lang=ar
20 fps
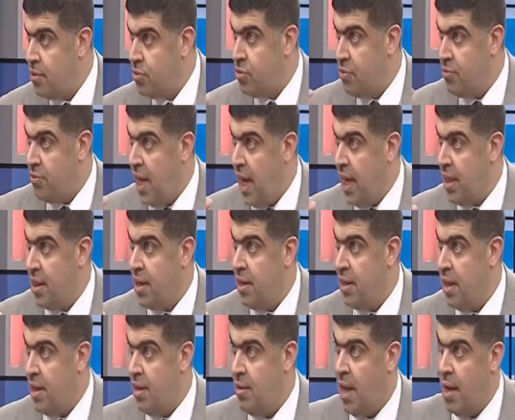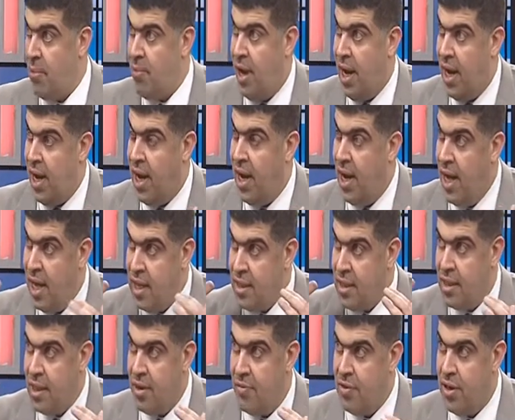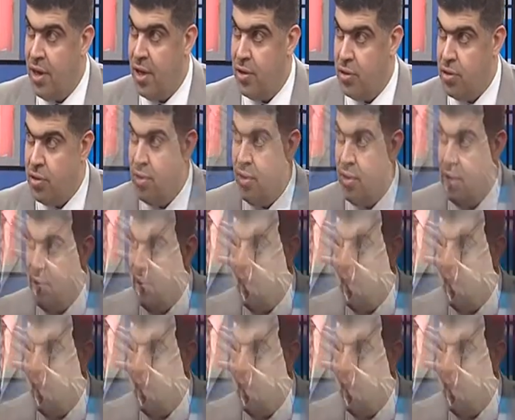شوف لاحظ الابعاء فعلا. التفكير شلون